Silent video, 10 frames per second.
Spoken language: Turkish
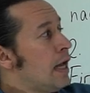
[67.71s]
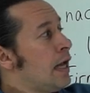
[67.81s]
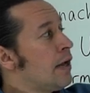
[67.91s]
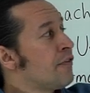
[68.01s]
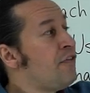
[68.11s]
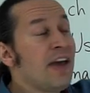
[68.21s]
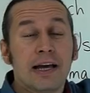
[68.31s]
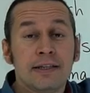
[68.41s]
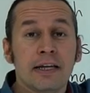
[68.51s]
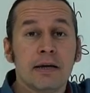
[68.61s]
E,
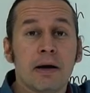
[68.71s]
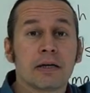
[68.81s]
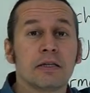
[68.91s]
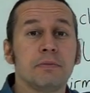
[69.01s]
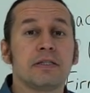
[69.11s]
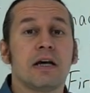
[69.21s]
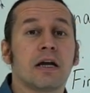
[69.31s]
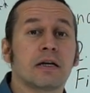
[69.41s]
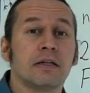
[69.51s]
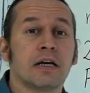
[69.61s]
Verden'e baktığımızda
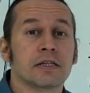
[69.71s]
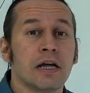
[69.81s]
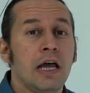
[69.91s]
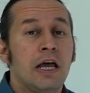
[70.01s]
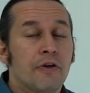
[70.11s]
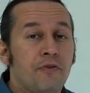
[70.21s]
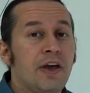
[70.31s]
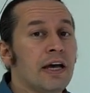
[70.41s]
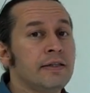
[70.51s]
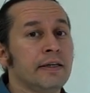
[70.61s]
arkadaşlar
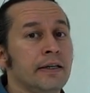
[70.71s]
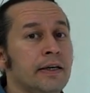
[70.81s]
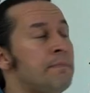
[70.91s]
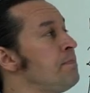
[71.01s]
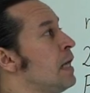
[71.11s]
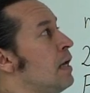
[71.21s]
Verden'e